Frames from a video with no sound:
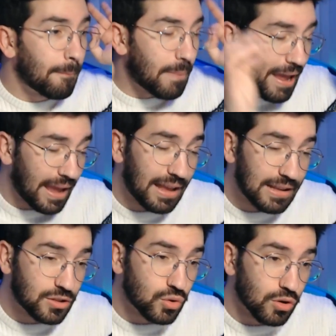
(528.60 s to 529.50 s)

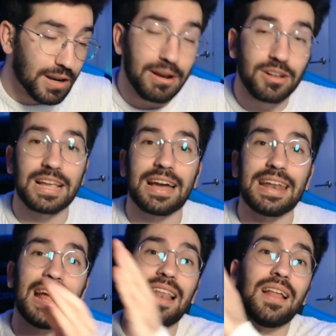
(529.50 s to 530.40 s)
Eh, suscribiros al
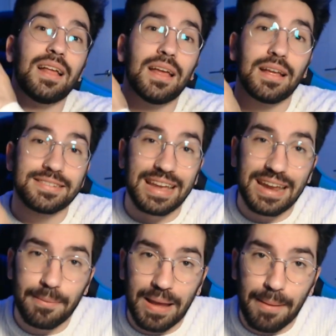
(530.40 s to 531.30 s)
canal,
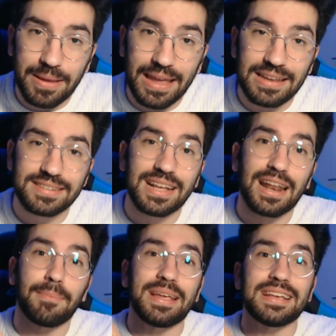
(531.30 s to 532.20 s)
seguirme a mí en
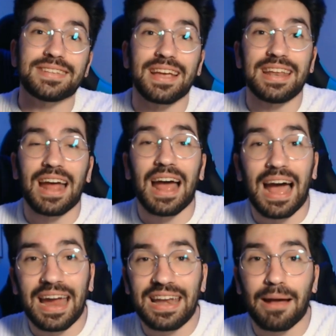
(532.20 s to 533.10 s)
Instagram y seguir
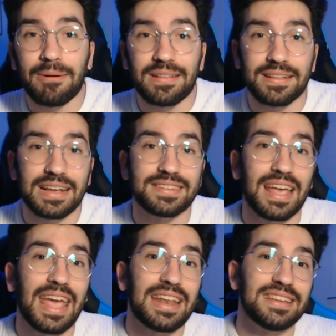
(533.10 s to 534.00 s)
a Aira23
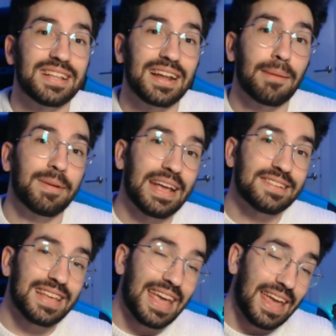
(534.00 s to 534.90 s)
en Instagram, que
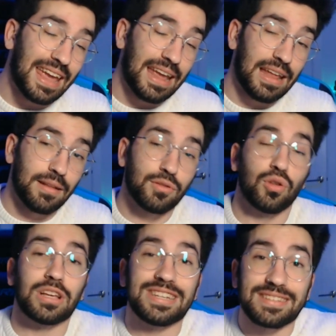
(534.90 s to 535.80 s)
es eh,
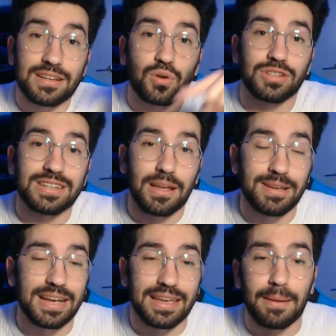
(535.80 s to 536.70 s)
todas estas cosas que
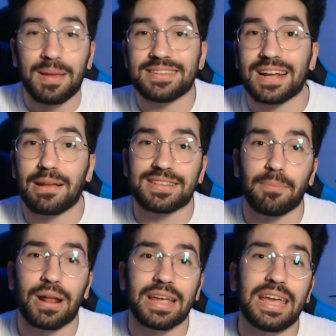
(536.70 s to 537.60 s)
veis aquí. Mi Instagram está
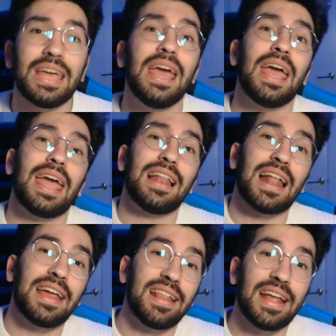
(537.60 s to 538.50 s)
por aquí, el de
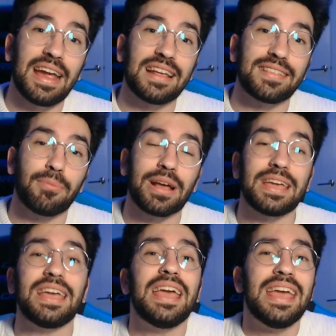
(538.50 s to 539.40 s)
Aira está por
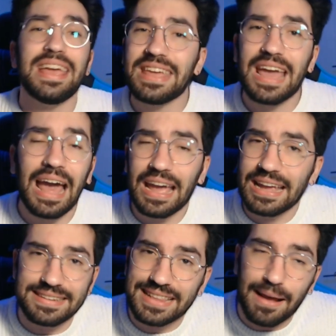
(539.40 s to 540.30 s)
aquí y ya
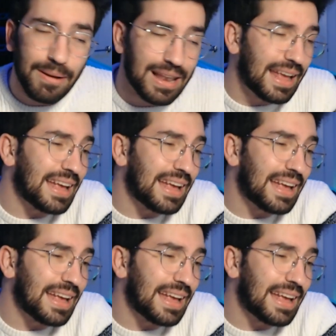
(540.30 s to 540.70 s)
está, ¿vale?